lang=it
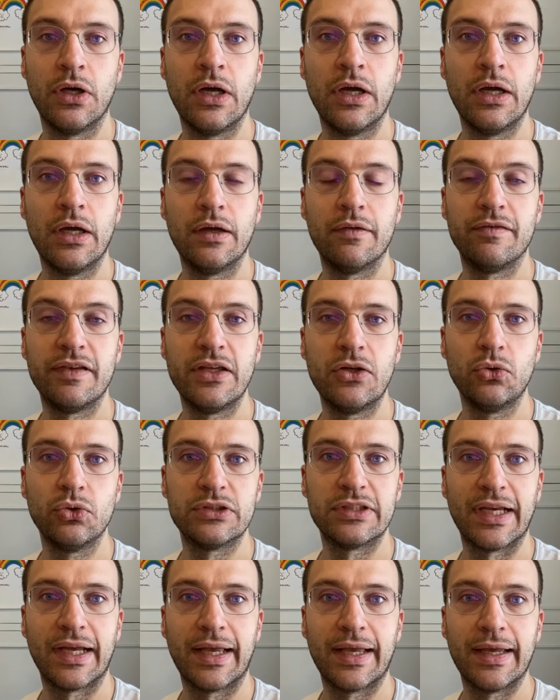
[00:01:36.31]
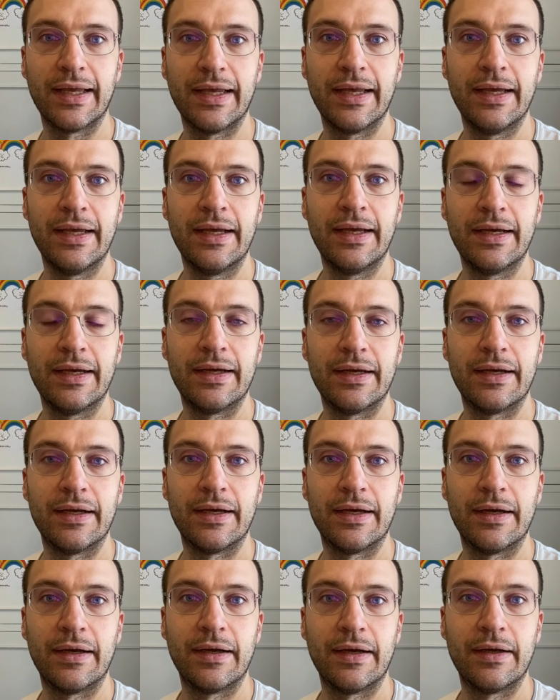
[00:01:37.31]
virus, è che
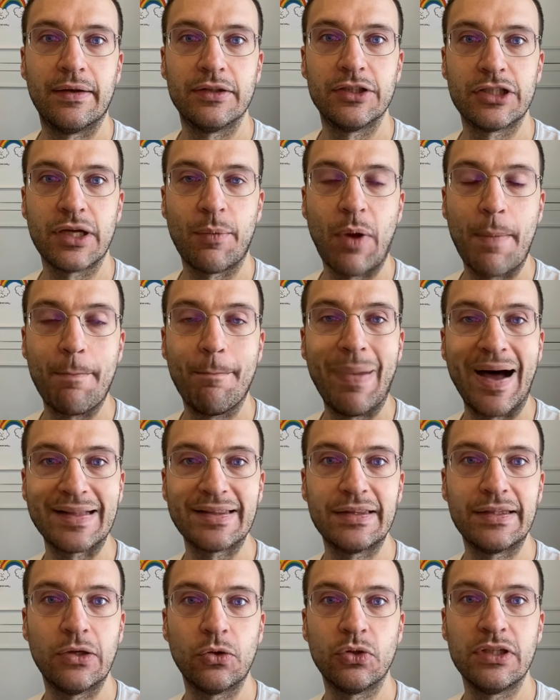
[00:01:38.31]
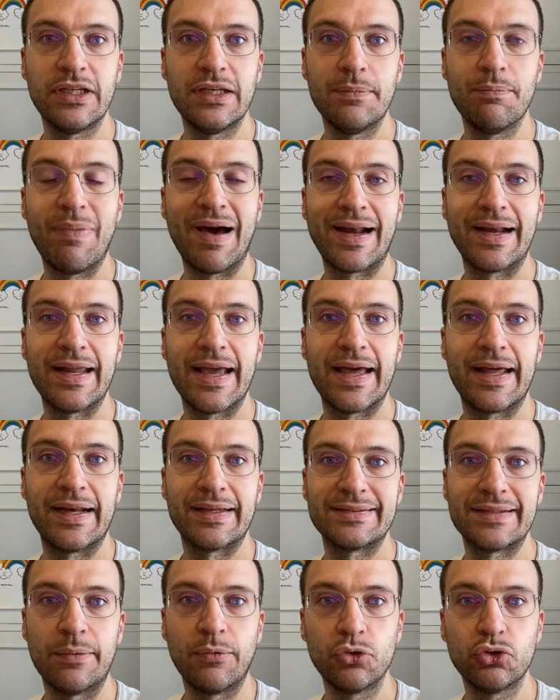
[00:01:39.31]
eh, diciamo, abbatte ogni barriera,
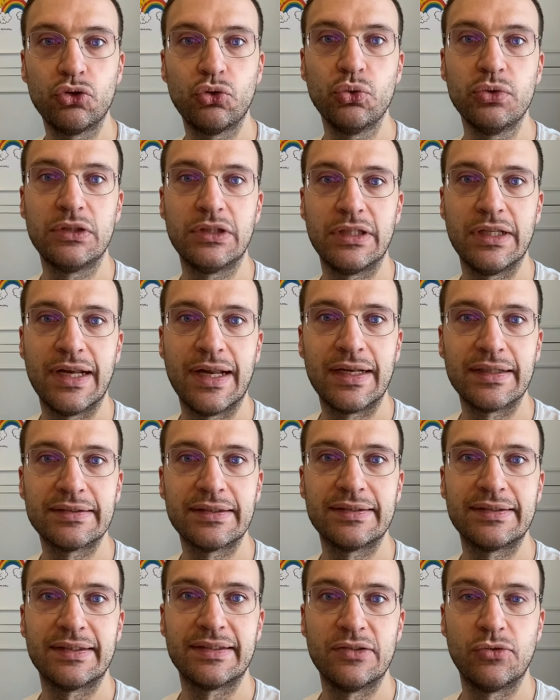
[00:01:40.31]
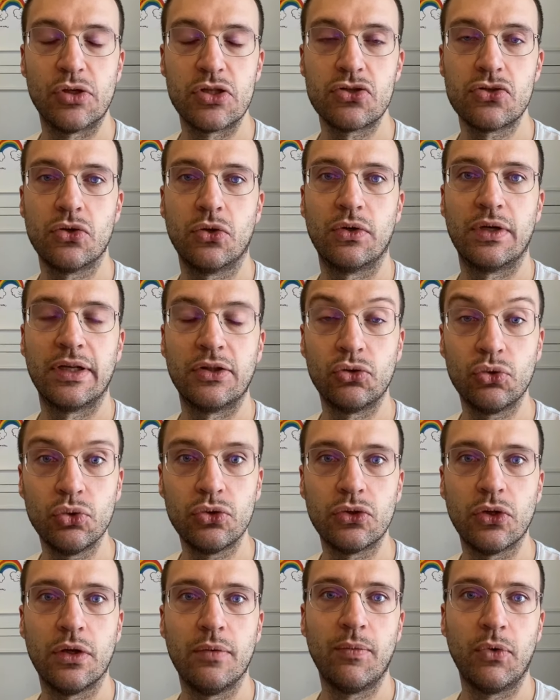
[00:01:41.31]
siamo tutti nella stessa situazione in
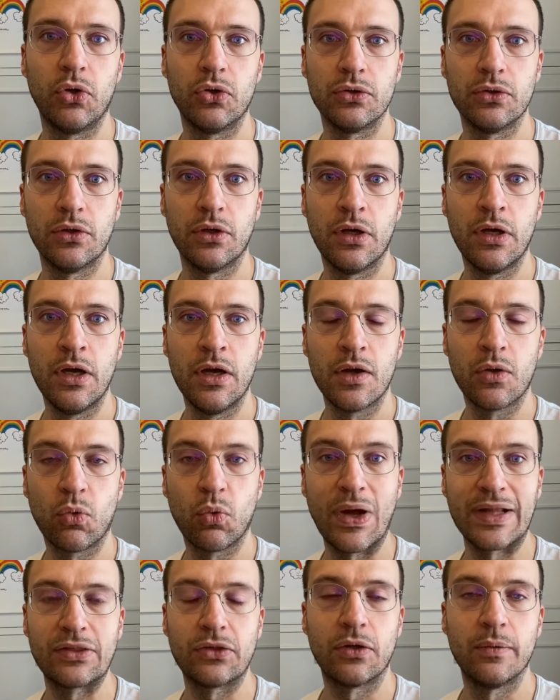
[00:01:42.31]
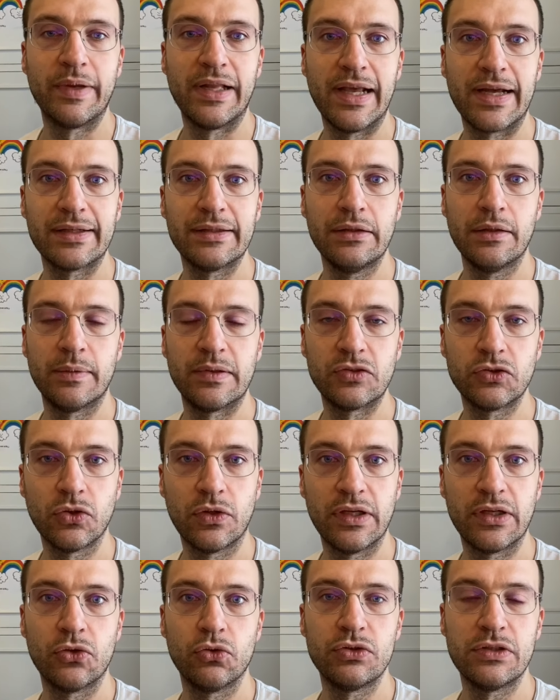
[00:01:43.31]
tutto il mondo, 4 miliardi di
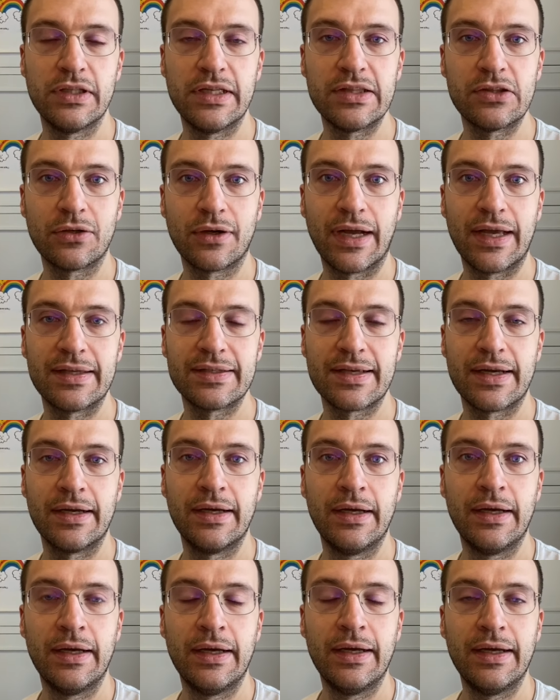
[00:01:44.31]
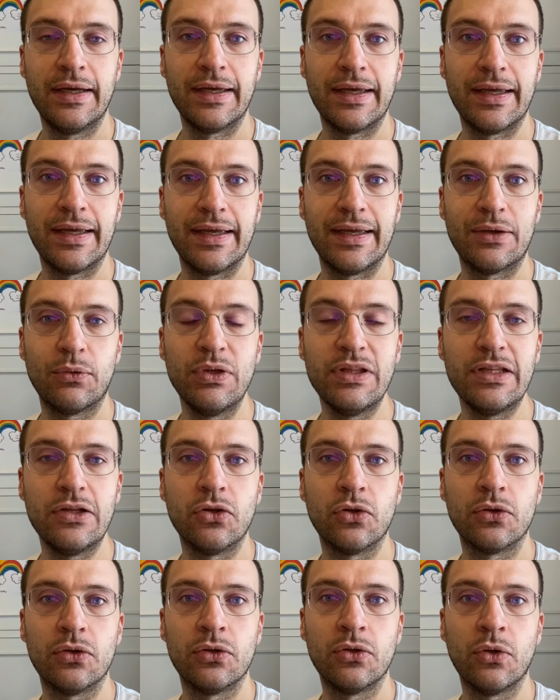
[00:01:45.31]
persone chiusi dentro casa e, e quindi
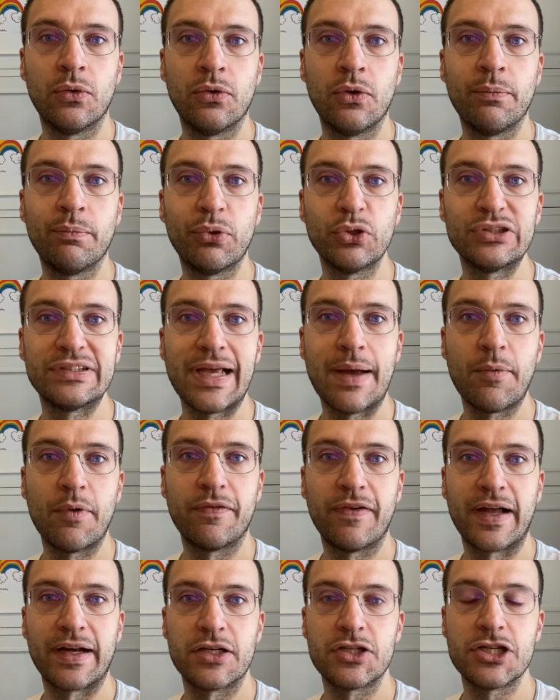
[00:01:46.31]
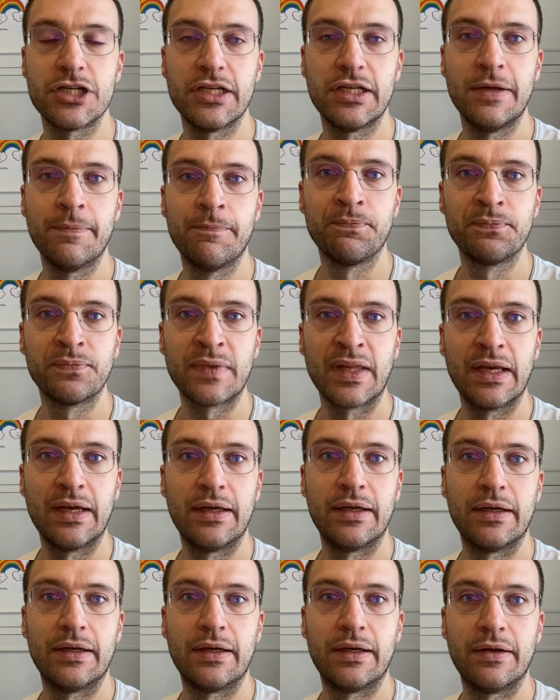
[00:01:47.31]
non, non, non, possiamo farci
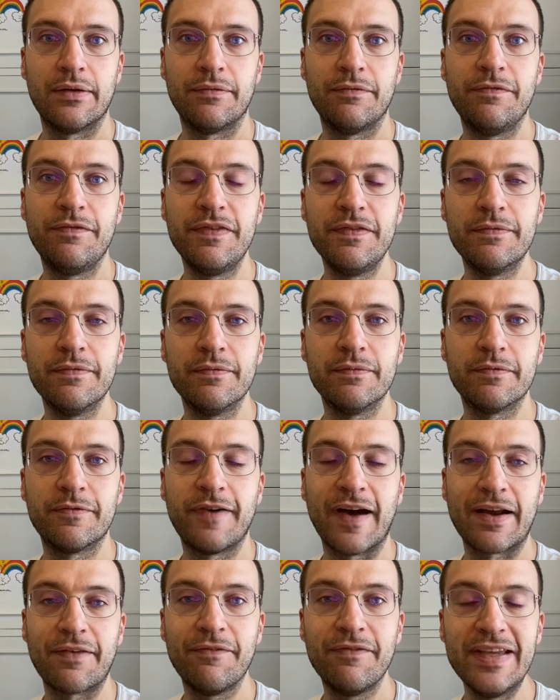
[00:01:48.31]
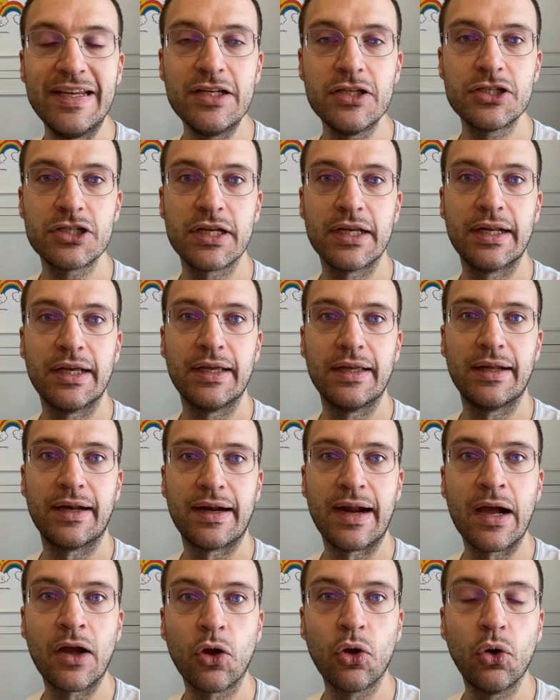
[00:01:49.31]
uh, vi, far vincere il
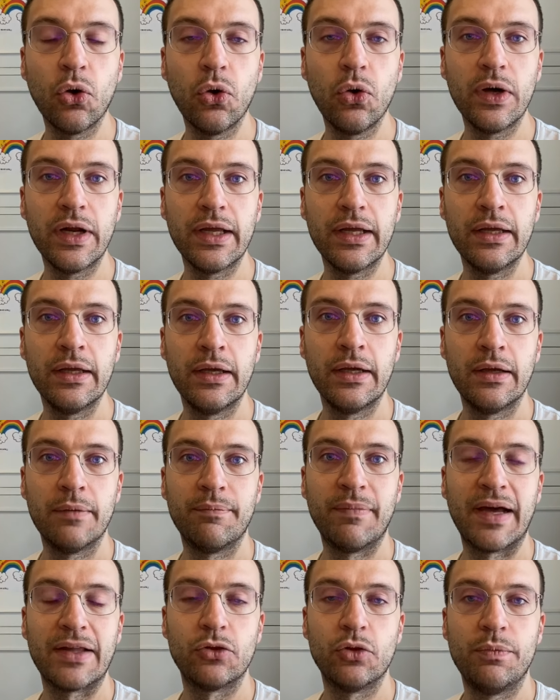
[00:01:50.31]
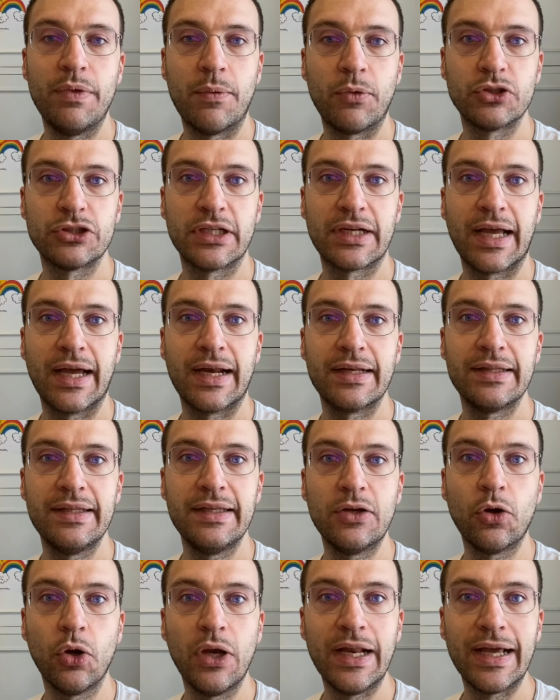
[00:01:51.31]
rancore, ma dobbiamo cercare di
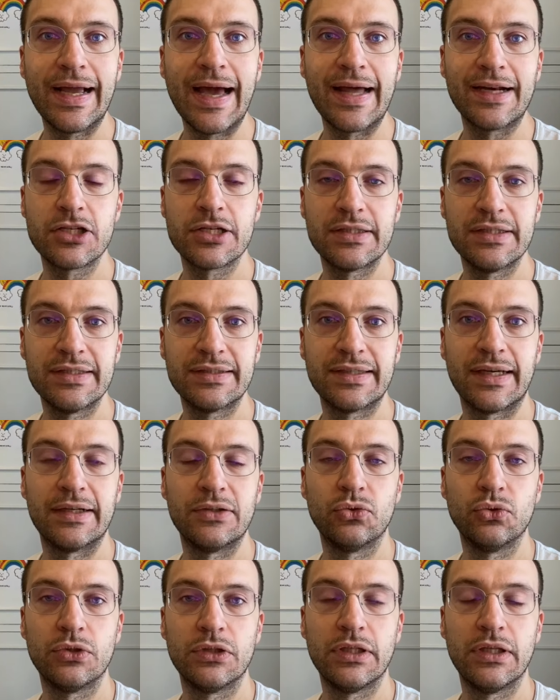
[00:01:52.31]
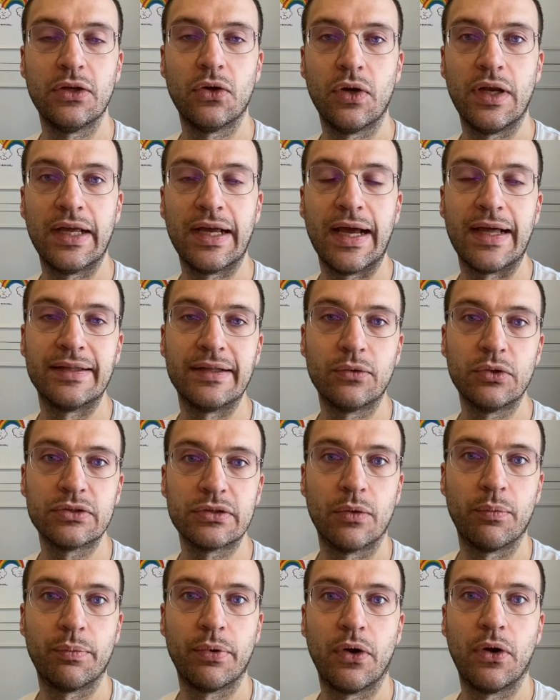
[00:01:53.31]
collegarci e di stare tutti collegati. Questa è
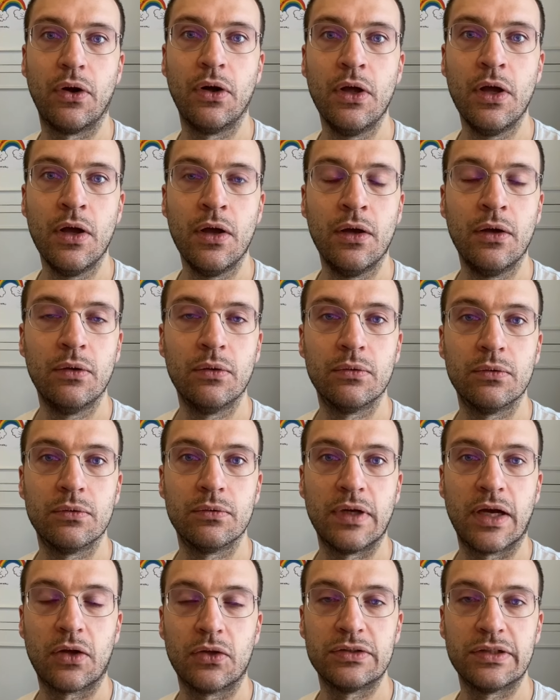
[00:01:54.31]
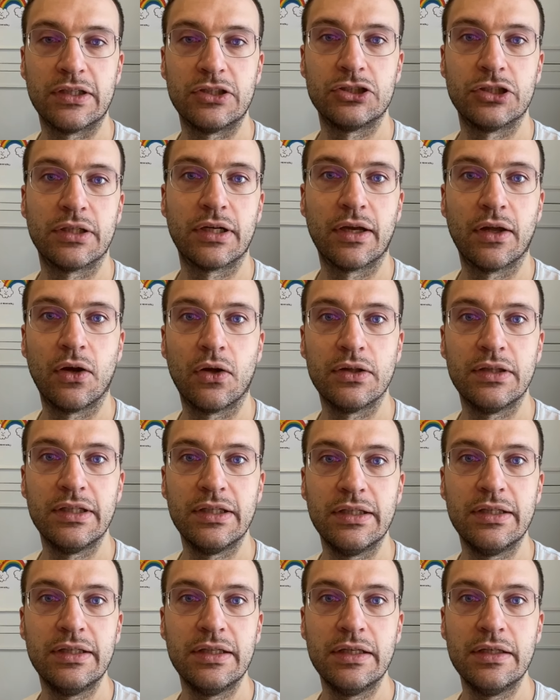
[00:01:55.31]
un po' una cosa che cercherò
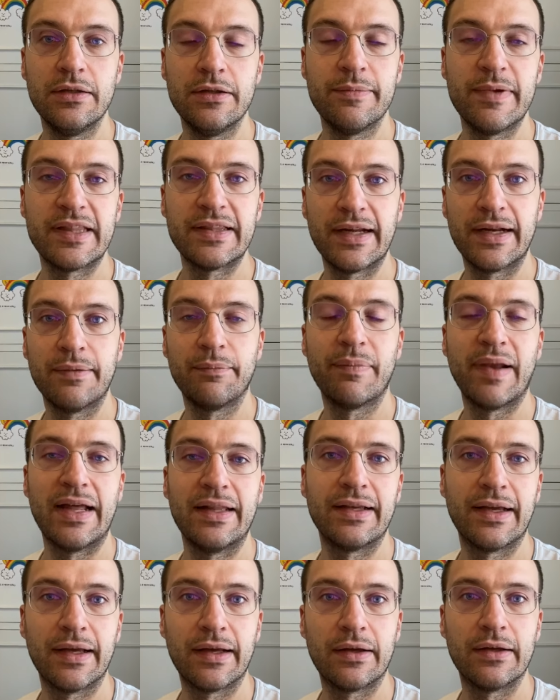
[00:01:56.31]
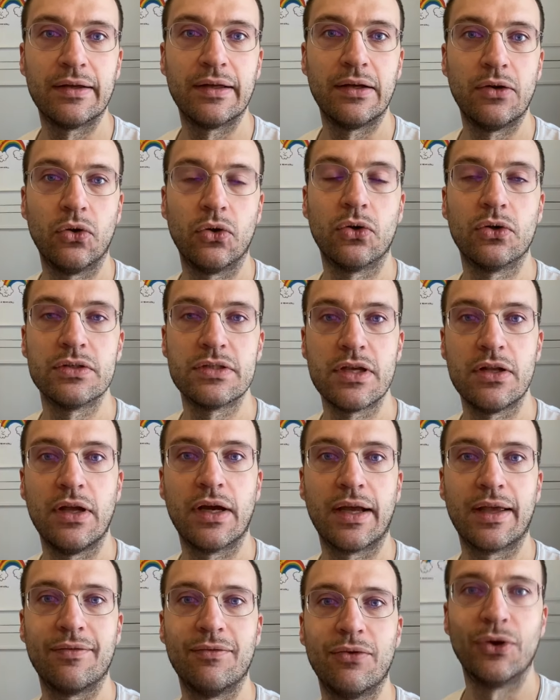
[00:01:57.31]
di, di, di mettere in pratica e lo consiglio
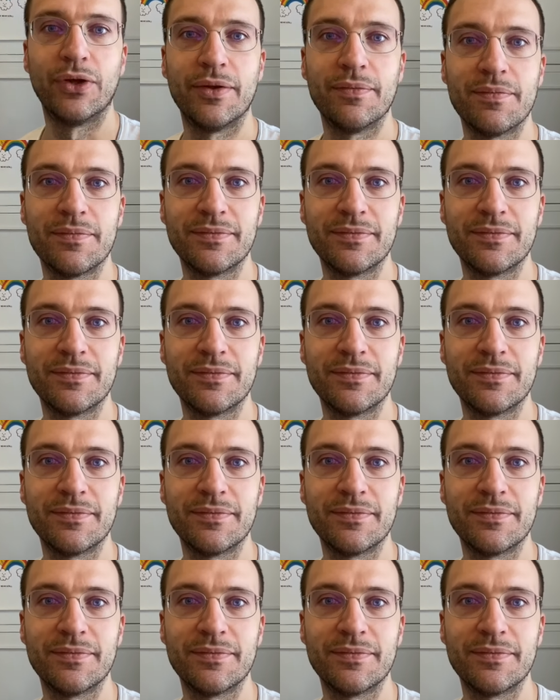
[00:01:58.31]
anche a voi.